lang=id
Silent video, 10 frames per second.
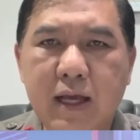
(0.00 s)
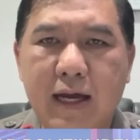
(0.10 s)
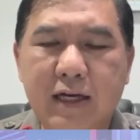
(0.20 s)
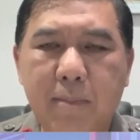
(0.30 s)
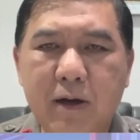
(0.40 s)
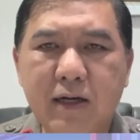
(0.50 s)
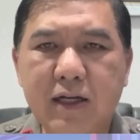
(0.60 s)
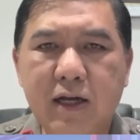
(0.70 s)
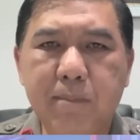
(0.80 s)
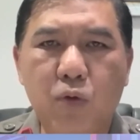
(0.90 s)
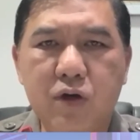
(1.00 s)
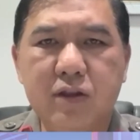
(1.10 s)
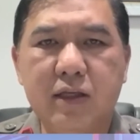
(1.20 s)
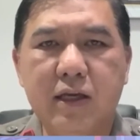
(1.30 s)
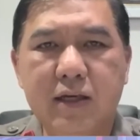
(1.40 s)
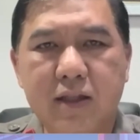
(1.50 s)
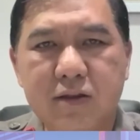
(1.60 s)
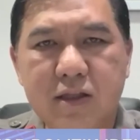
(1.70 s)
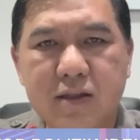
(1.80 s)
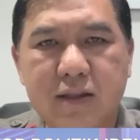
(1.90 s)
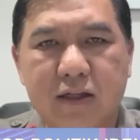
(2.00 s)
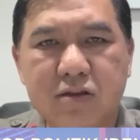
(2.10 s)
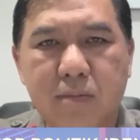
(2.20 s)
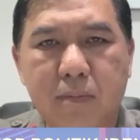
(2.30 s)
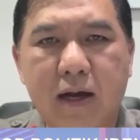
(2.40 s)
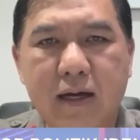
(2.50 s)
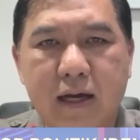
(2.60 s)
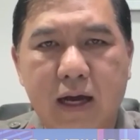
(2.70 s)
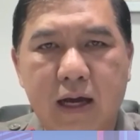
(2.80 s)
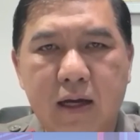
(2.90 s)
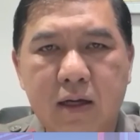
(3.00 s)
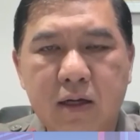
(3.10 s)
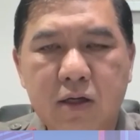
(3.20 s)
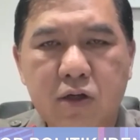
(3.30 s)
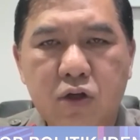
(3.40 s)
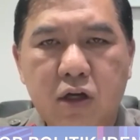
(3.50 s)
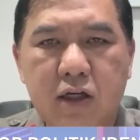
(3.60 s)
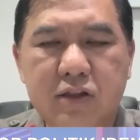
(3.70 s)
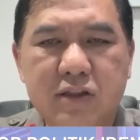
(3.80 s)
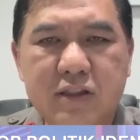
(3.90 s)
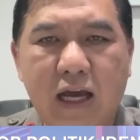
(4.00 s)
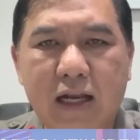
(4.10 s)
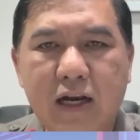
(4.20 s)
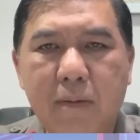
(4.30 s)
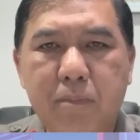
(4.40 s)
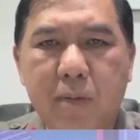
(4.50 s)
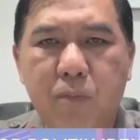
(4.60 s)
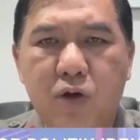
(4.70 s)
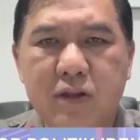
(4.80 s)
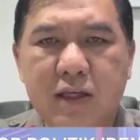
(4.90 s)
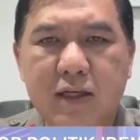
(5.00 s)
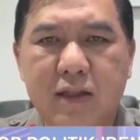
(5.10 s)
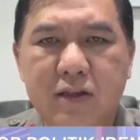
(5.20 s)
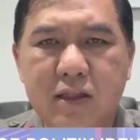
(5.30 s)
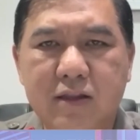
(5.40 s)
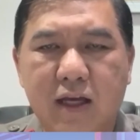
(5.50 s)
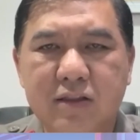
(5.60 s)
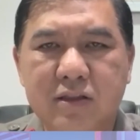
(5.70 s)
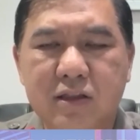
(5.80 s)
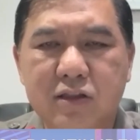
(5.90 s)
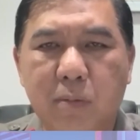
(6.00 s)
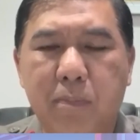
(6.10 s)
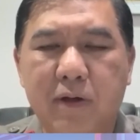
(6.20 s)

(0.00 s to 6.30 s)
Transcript: dihadapkan dengan politik identitas, maka e, cara berpolitik identitas